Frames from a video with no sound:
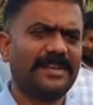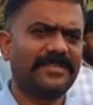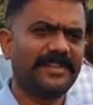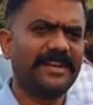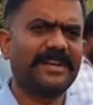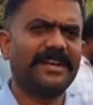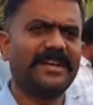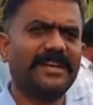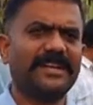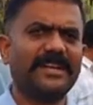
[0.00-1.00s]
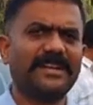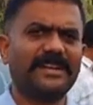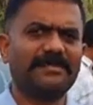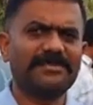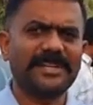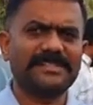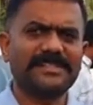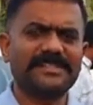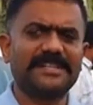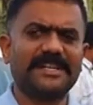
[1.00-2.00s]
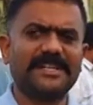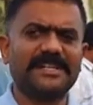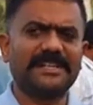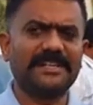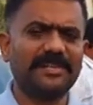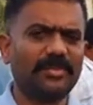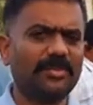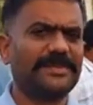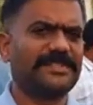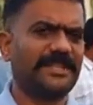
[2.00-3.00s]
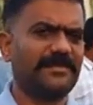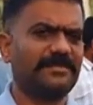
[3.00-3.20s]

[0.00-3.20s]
డెఫినెట్గా నేను కబ్జా చేసినానని కానీ నిరూపిస్తే